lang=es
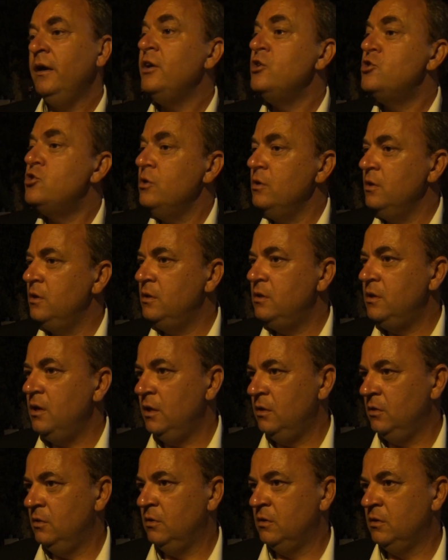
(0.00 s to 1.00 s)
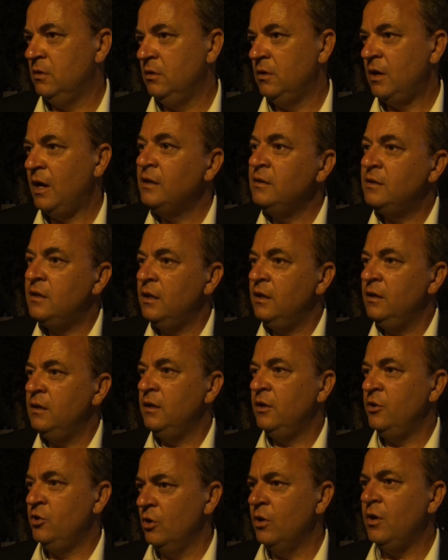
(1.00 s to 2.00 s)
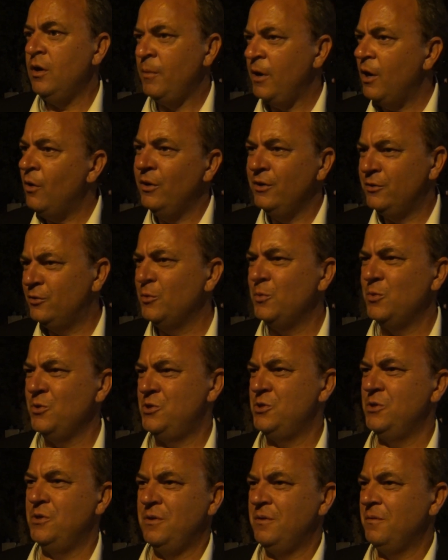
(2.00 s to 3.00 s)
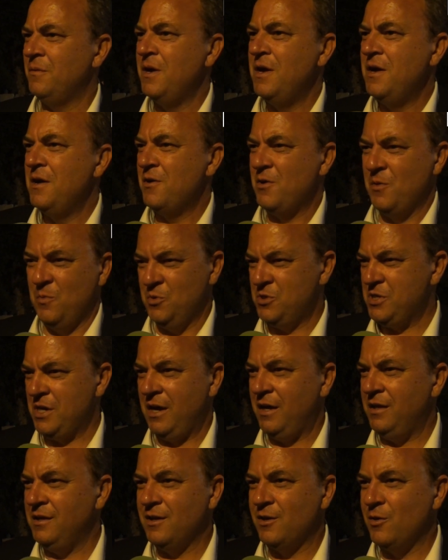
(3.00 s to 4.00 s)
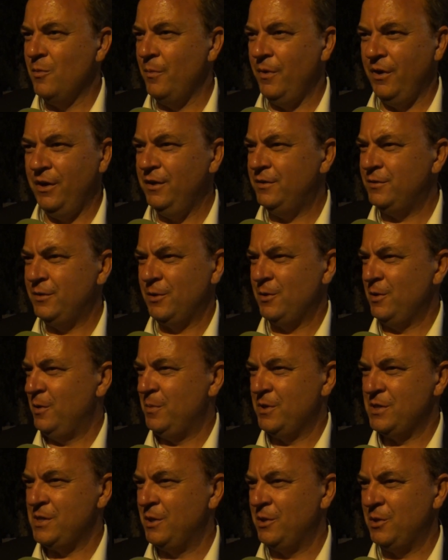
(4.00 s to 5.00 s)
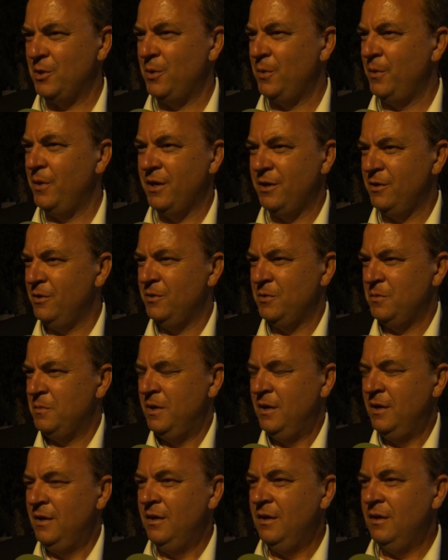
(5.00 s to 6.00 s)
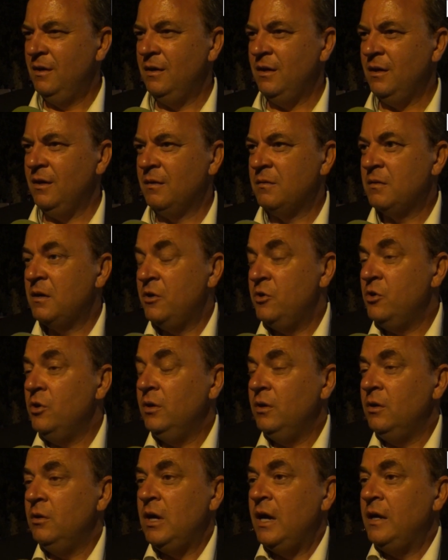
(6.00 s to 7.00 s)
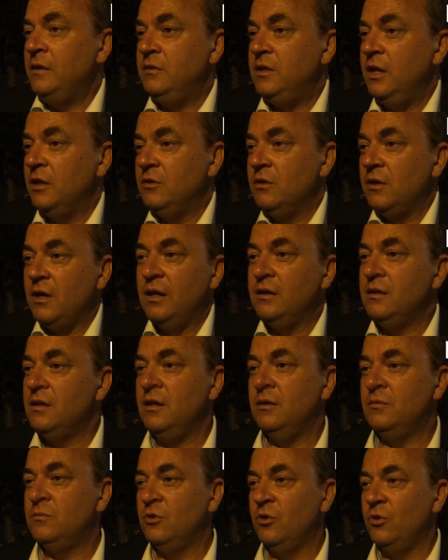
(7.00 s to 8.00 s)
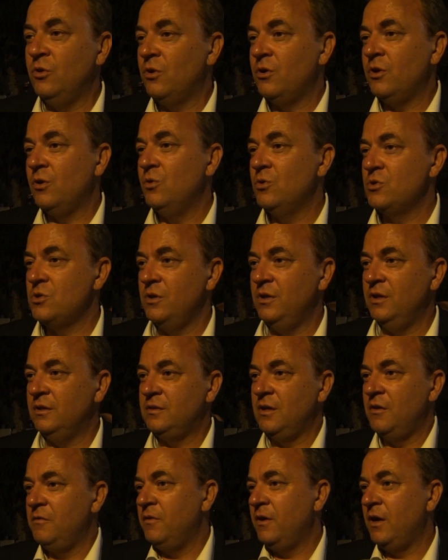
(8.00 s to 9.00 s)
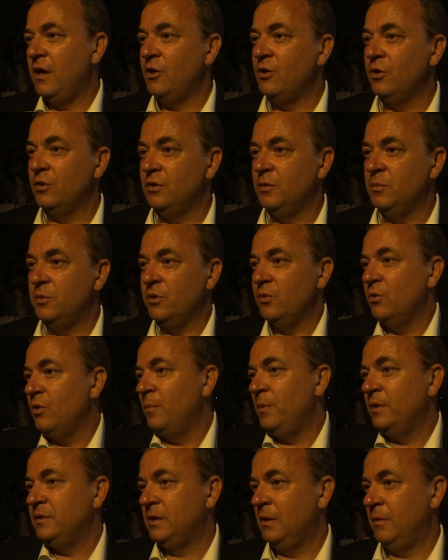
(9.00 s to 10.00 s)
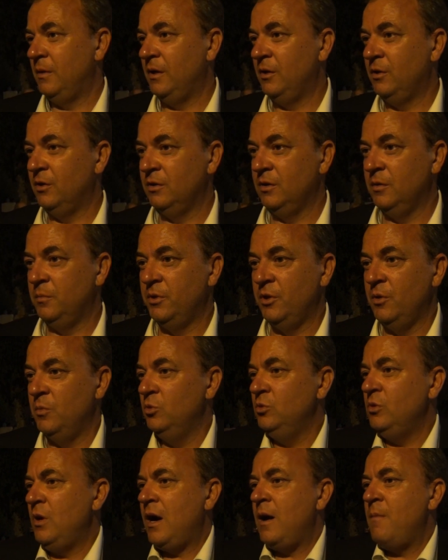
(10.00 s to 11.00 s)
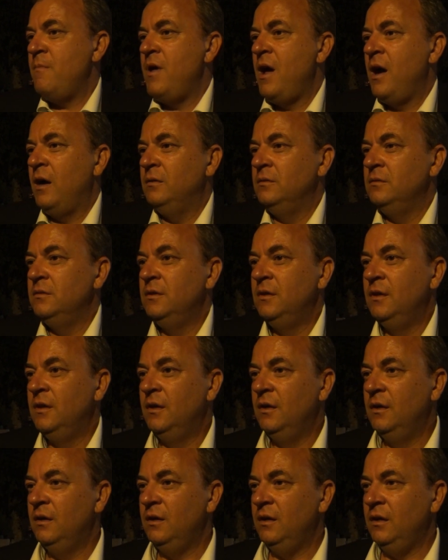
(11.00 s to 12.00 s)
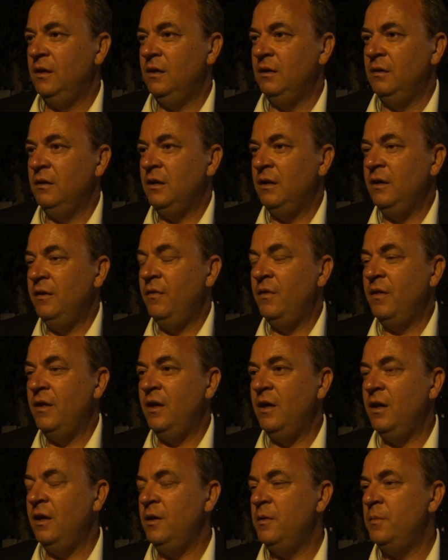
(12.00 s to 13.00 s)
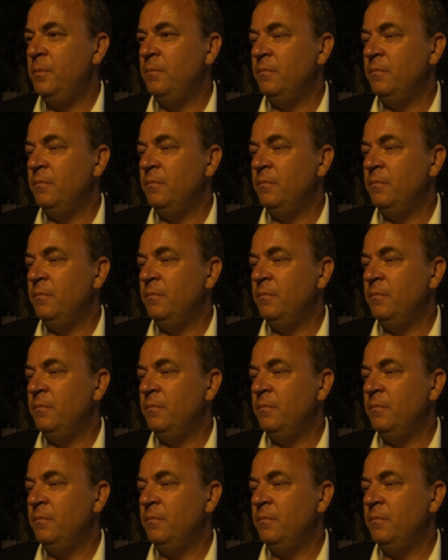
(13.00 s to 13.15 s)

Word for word: yo lo entiendo, ¿no? Antes, yo lo he hablado esto mucho con mucha gente, con ministros, con el presidente de gobierno. Eh, yo entiendo que antes todos los recursos del Estado fueran al norte, porque Europa estaba al norte, pero el mundo ha cambiado y, de